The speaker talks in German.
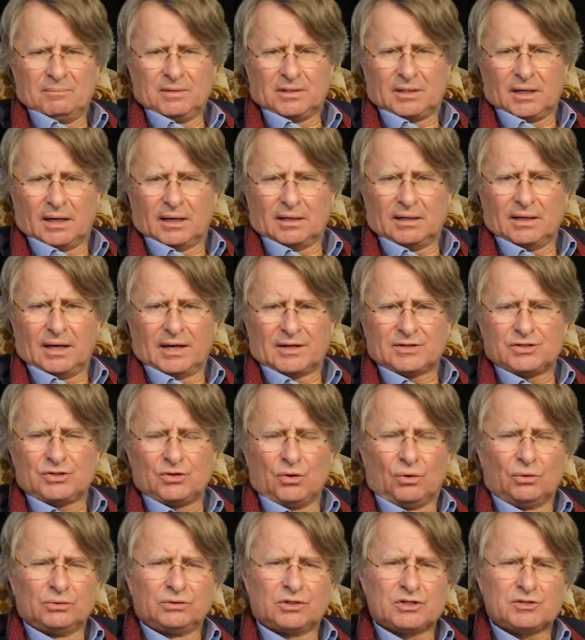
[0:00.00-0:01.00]
mit der
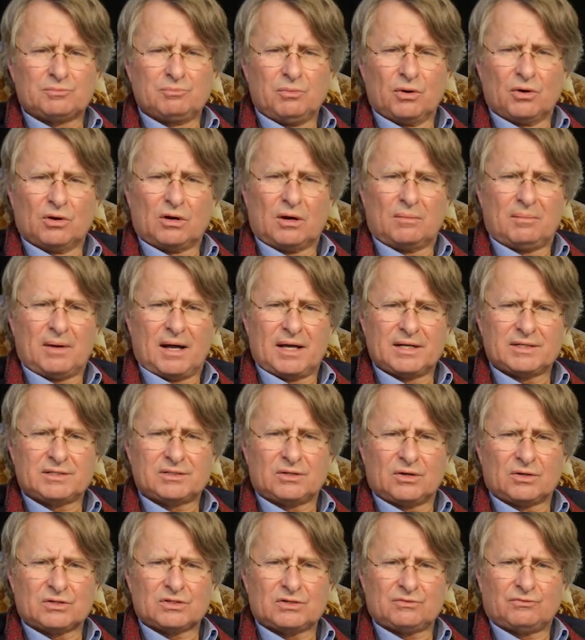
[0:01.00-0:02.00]
Reaktion des
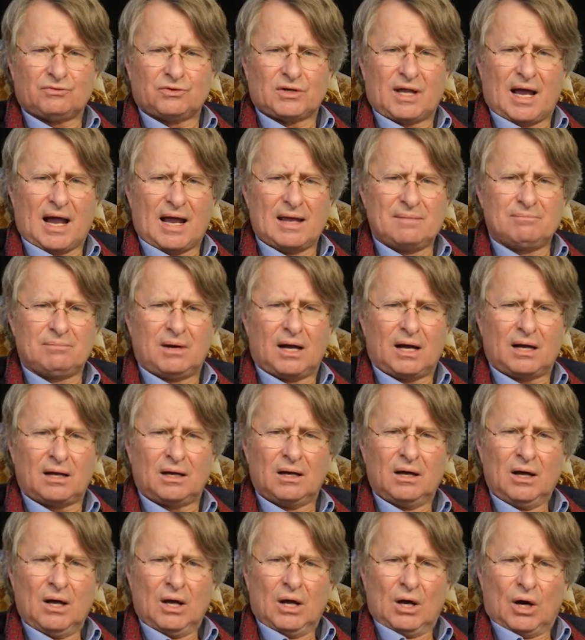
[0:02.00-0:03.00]
Bürgermeisters von
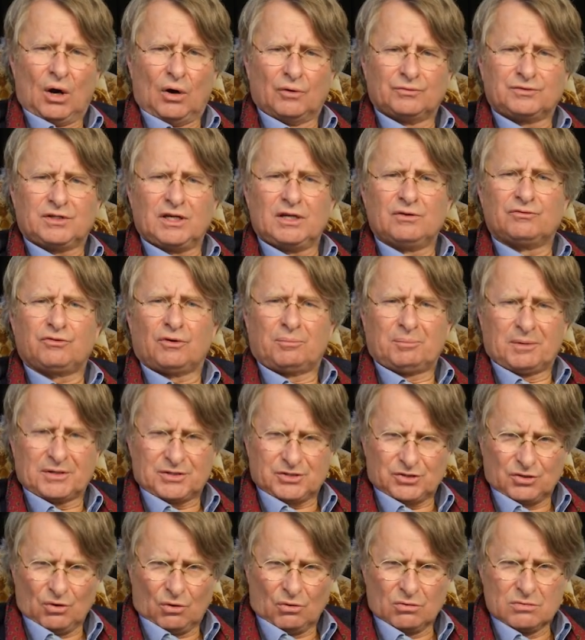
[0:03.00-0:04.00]
Heimbach auf die
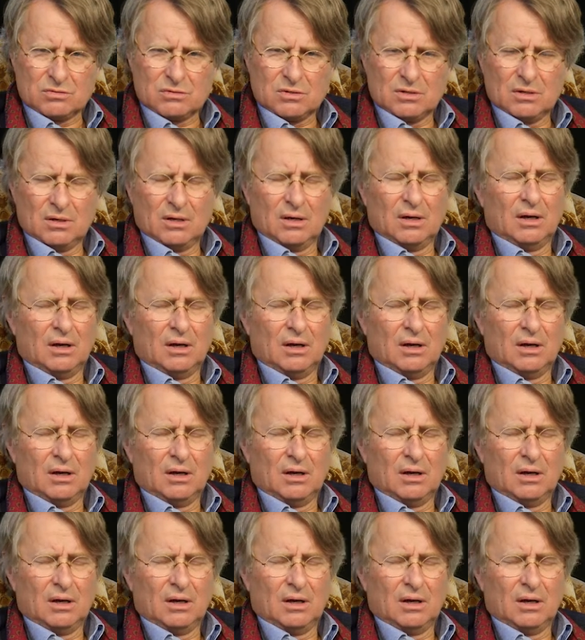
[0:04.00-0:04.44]
Information,